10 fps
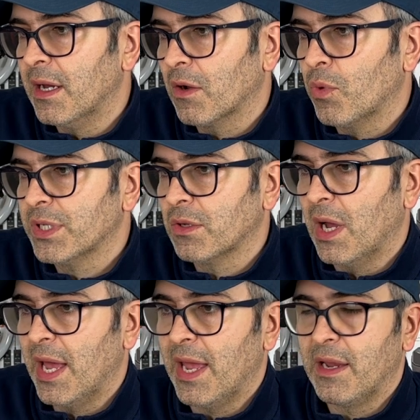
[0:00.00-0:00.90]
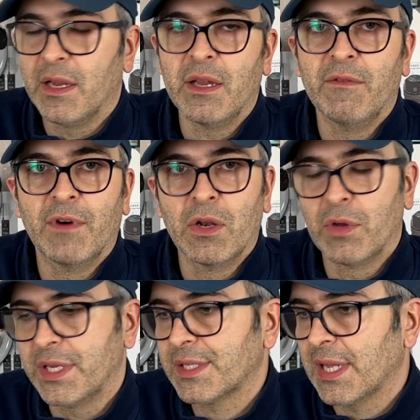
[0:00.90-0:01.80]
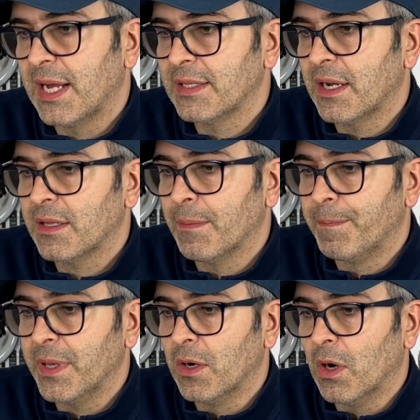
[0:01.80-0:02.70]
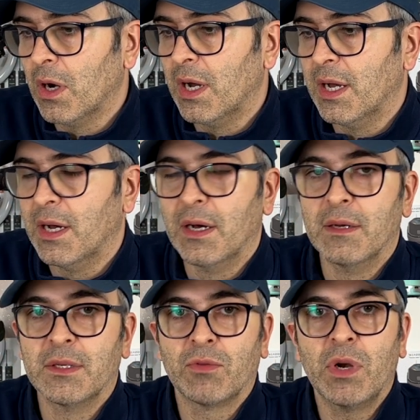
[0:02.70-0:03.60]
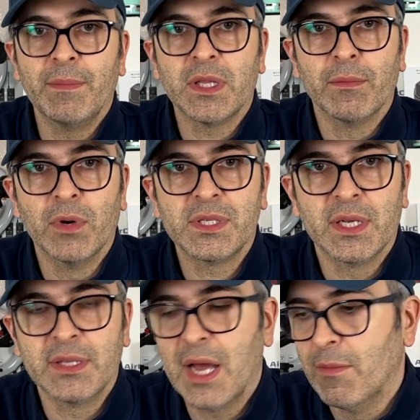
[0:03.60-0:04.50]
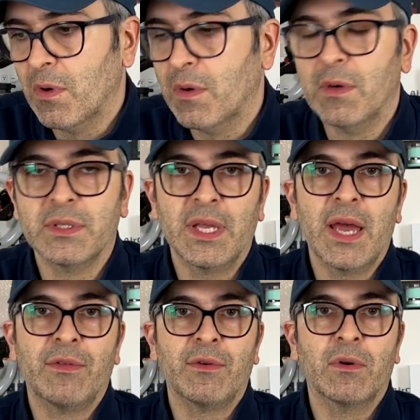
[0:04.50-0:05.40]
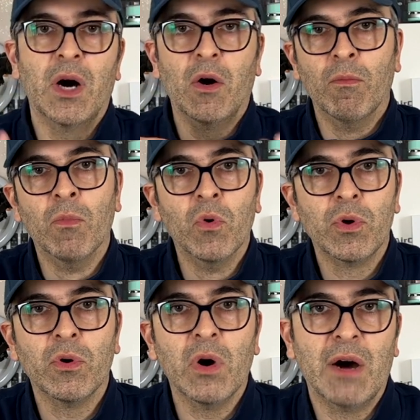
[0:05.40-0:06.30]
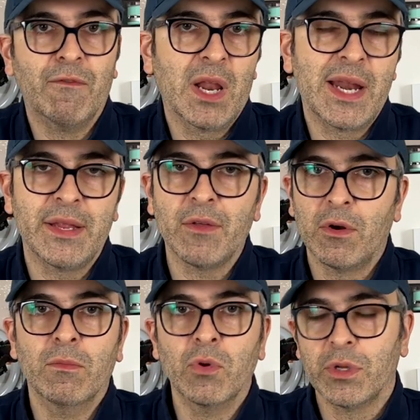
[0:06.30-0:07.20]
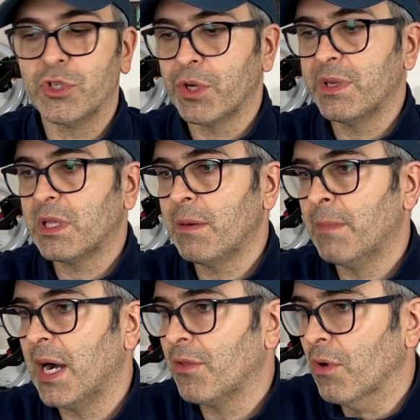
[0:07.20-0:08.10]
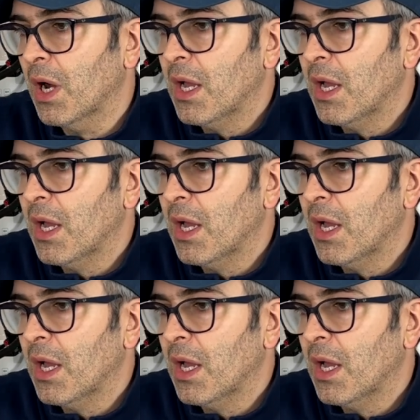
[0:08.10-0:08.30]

eh, questo è il valore standard, però eh, naturalmente poi se andiamo dietro a un muro, a volare dietro a un muro di cemento armato,